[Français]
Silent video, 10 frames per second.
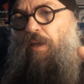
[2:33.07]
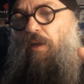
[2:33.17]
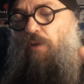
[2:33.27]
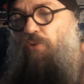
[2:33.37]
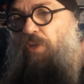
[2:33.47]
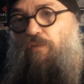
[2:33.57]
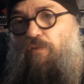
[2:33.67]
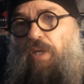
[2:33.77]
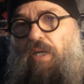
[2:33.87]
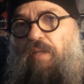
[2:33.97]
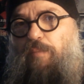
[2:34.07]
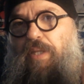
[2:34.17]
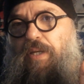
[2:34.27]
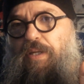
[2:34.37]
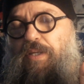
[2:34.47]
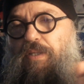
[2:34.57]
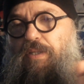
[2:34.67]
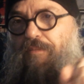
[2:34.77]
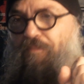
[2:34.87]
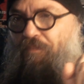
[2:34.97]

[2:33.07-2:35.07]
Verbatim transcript: Euh, une avocate pénaliste